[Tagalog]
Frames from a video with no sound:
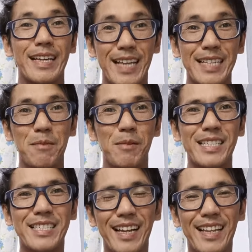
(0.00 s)
isa sa
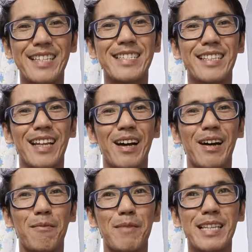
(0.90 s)
mga challenge
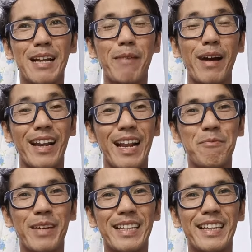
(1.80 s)
na masarap
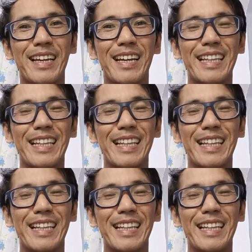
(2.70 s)
pangarapin